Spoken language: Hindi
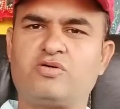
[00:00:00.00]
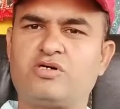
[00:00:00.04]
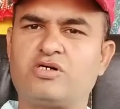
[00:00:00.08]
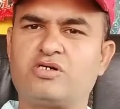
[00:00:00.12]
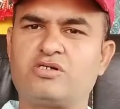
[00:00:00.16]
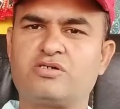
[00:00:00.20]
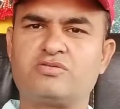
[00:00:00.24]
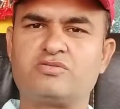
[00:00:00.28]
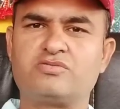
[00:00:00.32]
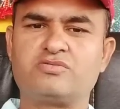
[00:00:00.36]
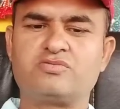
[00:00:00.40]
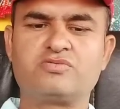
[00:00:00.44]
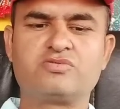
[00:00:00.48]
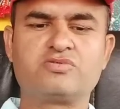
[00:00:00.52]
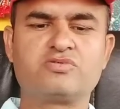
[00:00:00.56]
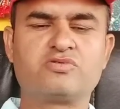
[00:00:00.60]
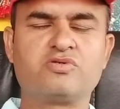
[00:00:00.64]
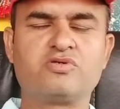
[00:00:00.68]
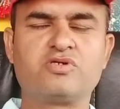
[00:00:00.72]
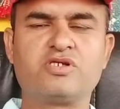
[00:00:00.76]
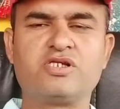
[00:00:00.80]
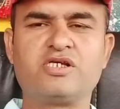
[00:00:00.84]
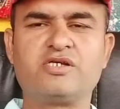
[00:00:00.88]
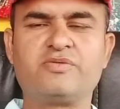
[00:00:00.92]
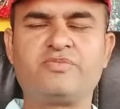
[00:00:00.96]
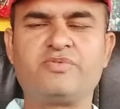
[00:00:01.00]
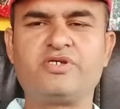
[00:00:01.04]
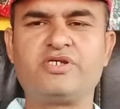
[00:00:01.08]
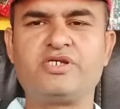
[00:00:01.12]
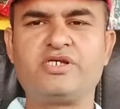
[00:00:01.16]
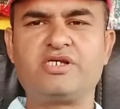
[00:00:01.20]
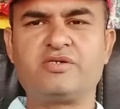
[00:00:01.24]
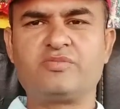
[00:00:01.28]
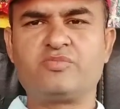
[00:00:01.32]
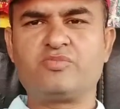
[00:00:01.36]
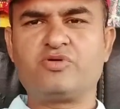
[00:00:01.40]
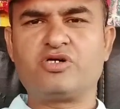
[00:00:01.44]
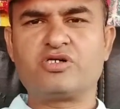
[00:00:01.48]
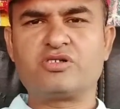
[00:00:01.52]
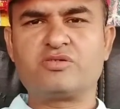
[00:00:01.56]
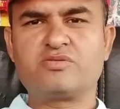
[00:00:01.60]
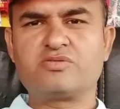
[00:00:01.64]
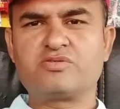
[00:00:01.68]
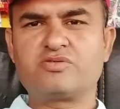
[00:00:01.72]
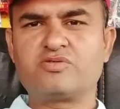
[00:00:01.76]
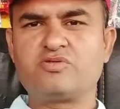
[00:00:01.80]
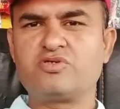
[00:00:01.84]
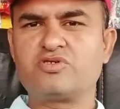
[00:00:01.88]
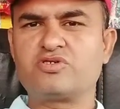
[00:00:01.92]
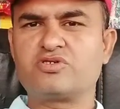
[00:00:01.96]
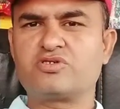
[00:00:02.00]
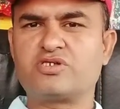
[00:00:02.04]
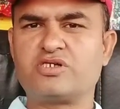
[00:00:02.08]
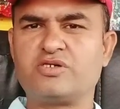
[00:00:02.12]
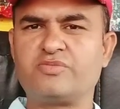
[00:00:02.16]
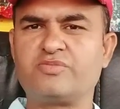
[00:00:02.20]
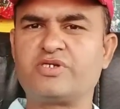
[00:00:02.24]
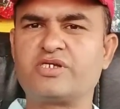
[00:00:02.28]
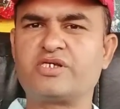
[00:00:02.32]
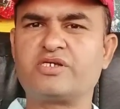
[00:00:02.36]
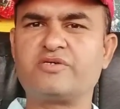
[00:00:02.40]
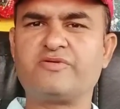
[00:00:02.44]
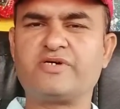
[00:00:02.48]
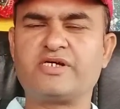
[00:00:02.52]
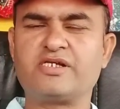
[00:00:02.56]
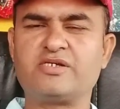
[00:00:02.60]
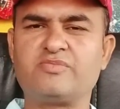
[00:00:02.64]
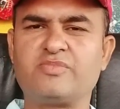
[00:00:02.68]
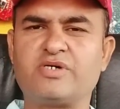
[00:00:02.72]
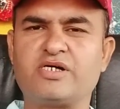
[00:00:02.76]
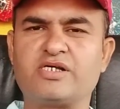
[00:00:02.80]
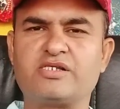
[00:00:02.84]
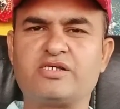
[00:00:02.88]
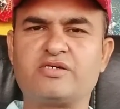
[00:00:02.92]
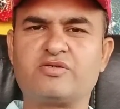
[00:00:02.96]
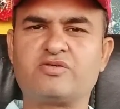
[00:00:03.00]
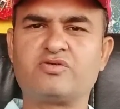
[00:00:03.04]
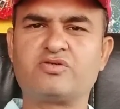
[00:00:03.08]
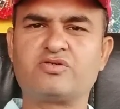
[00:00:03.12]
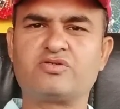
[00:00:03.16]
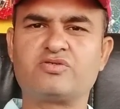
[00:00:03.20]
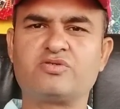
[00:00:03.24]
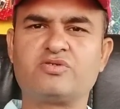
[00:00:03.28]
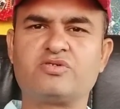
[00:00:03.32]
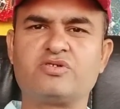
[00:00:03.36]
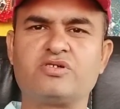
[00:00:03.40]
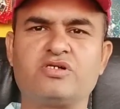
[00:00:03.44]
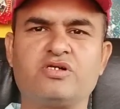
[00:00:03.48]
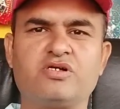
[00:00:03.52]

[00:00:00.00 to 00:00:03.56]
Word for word: और उनको लिए भी ये बहुत खुशखबरी की वाली बात है दोस्तों